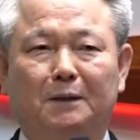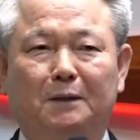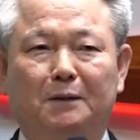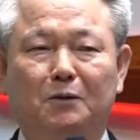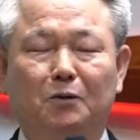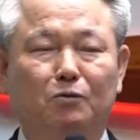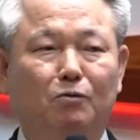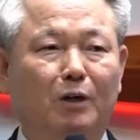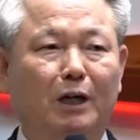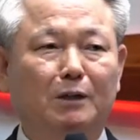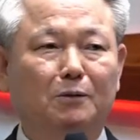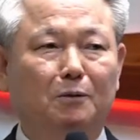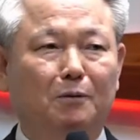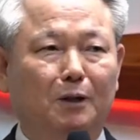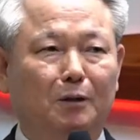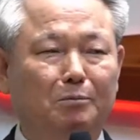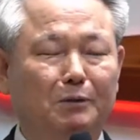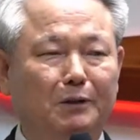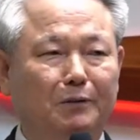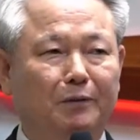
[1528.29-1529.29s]
저도 학교
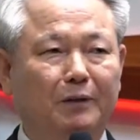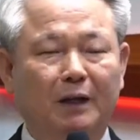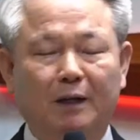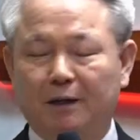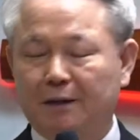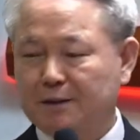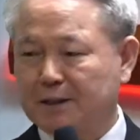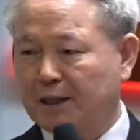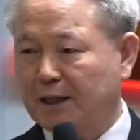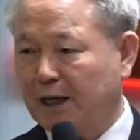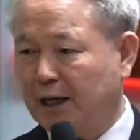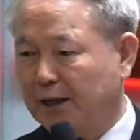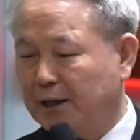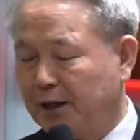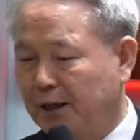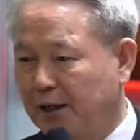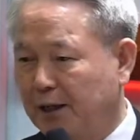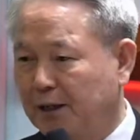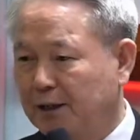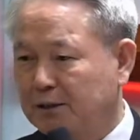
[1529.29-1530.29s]
가면 제
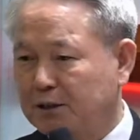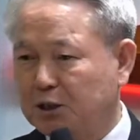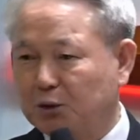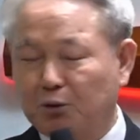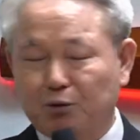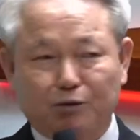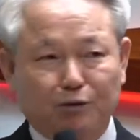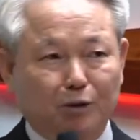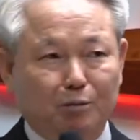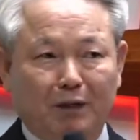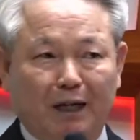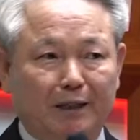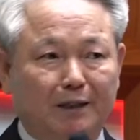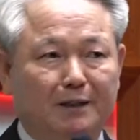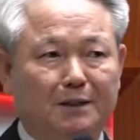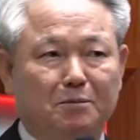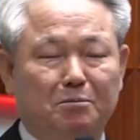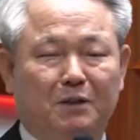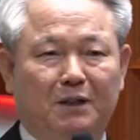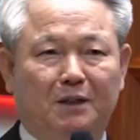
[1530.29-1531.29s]
아래 직원들이 많이
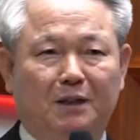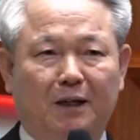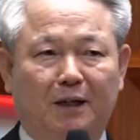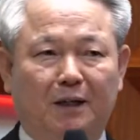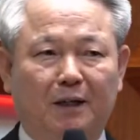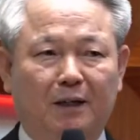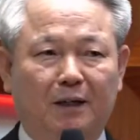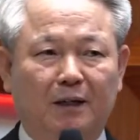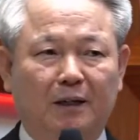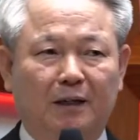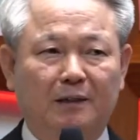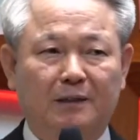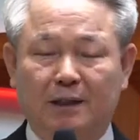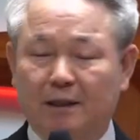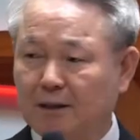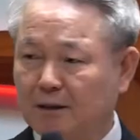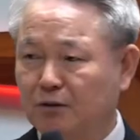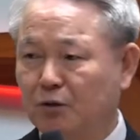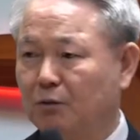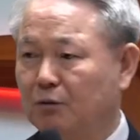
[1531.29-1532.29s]
있습니다.
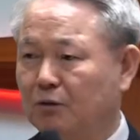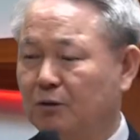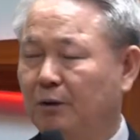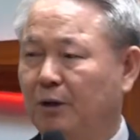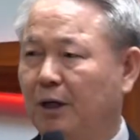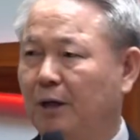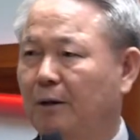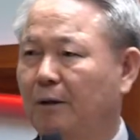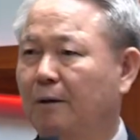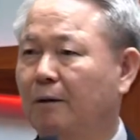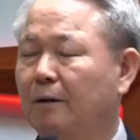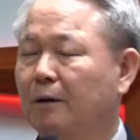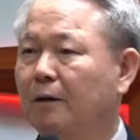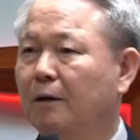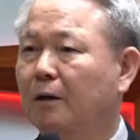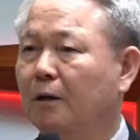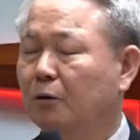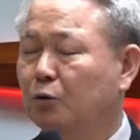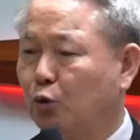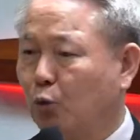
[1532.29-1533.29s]
제가 청소해요.
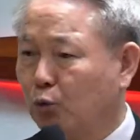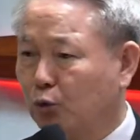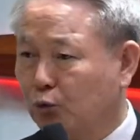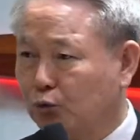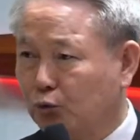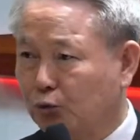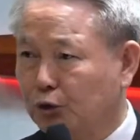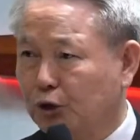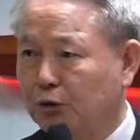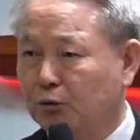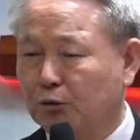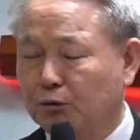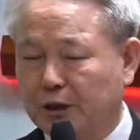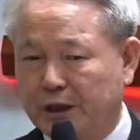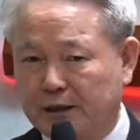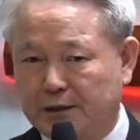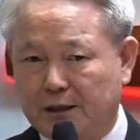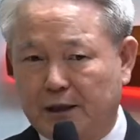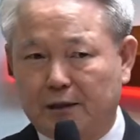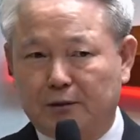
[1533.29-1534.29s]
조교도 있고
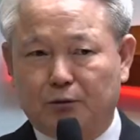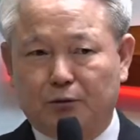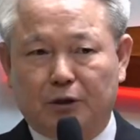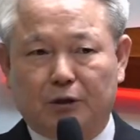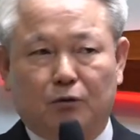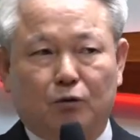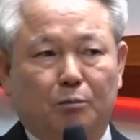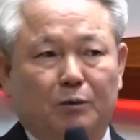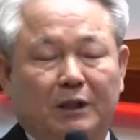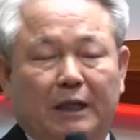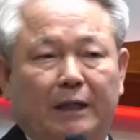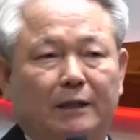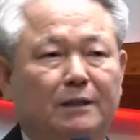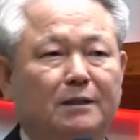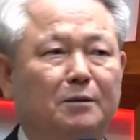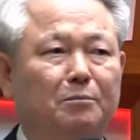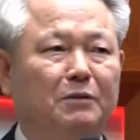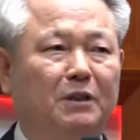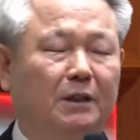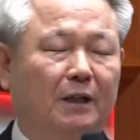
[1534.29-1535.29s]
개장도 있고 뭐 다
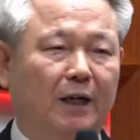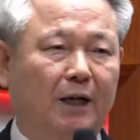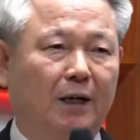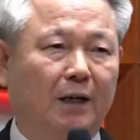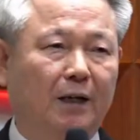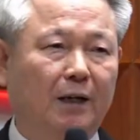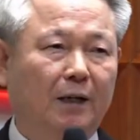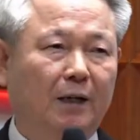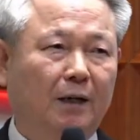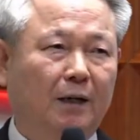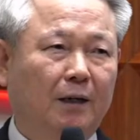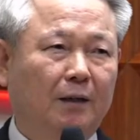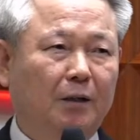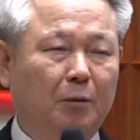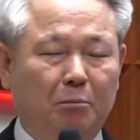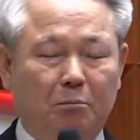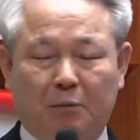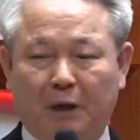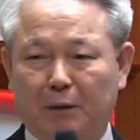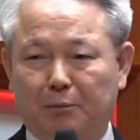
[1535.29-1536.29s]
있습니다.
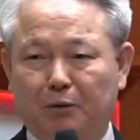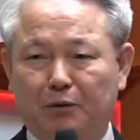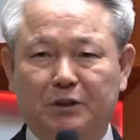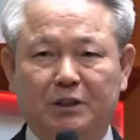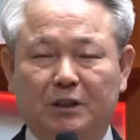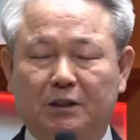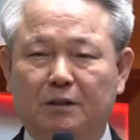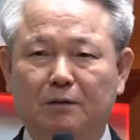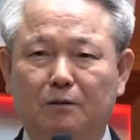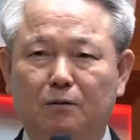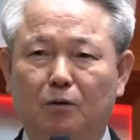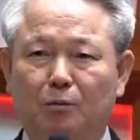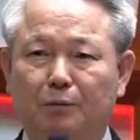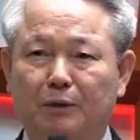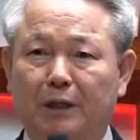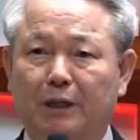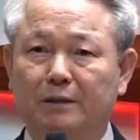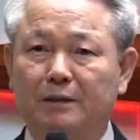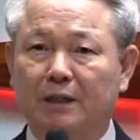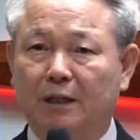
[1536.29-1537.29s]
근데 매번 시키는
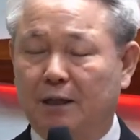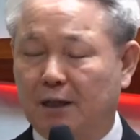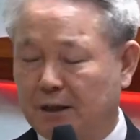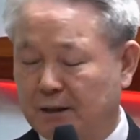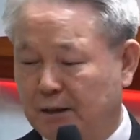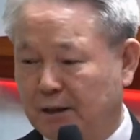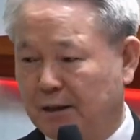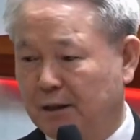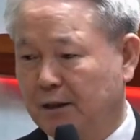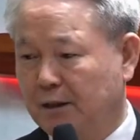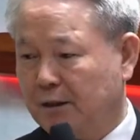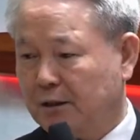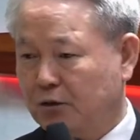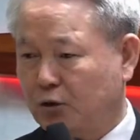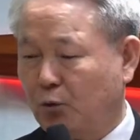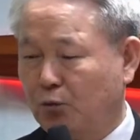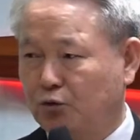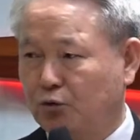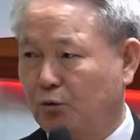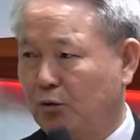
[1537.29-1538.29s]
것보다는 제가 그냥
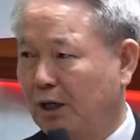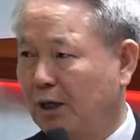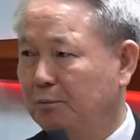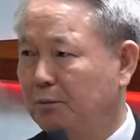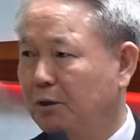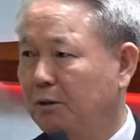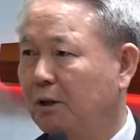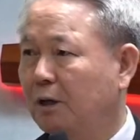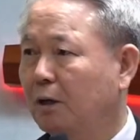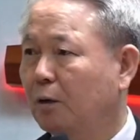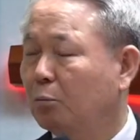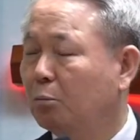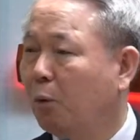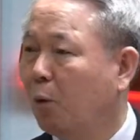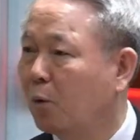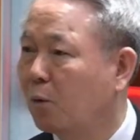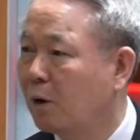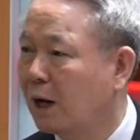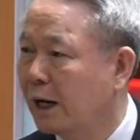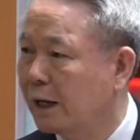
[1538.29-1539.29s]
청소를 하면
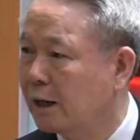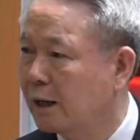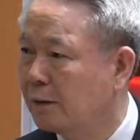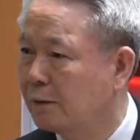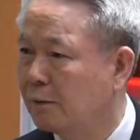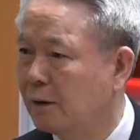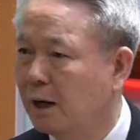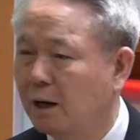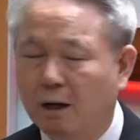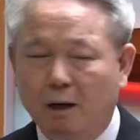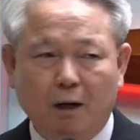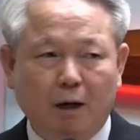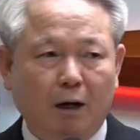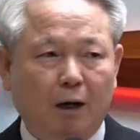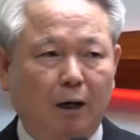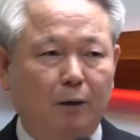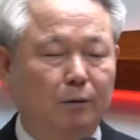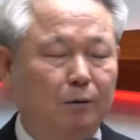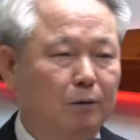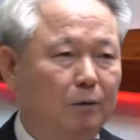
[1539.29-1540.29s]
보고 알아요. 아,
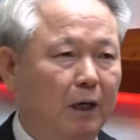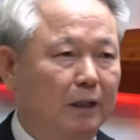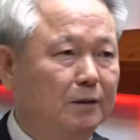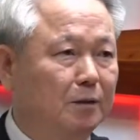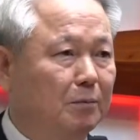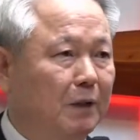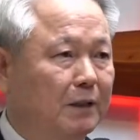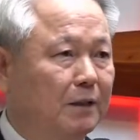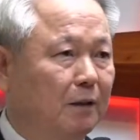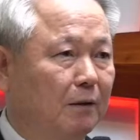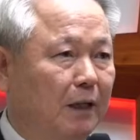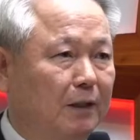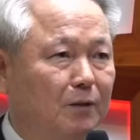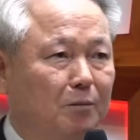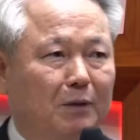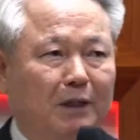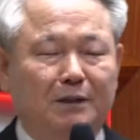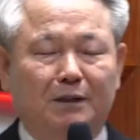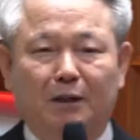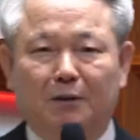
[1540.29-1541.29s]
아유 하지 마세요, 하지
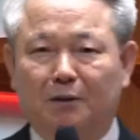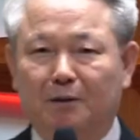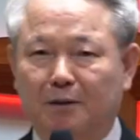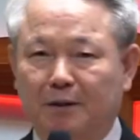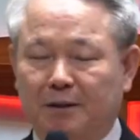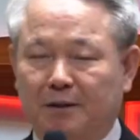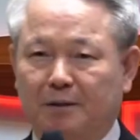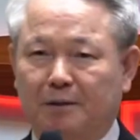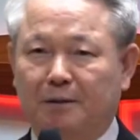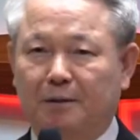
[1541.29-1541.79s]
마세요 그래요.